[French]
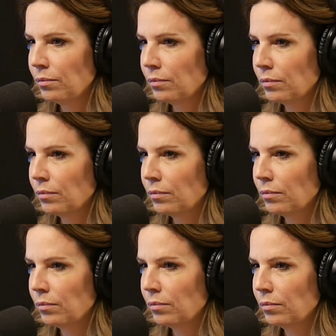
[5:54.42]
à être dans
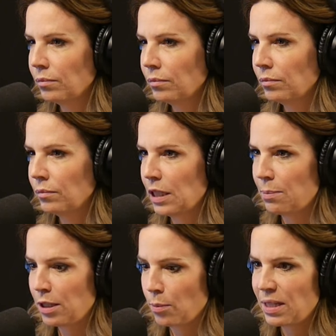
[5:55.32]
une tyrannie. Une
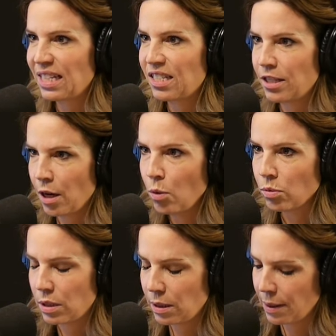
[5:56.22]
espèce position
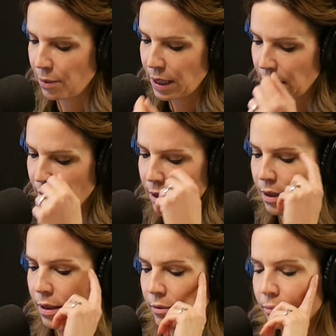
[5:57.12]
aussi, ben oui. Tout à
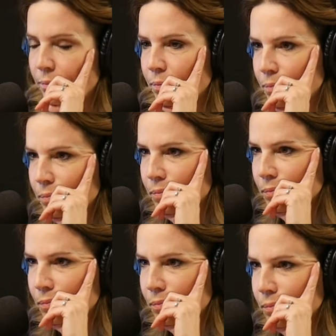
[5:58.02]
fait. Et ce qui
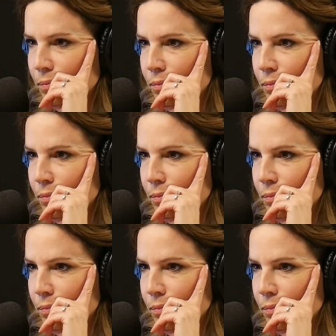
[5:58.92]
fait en sorte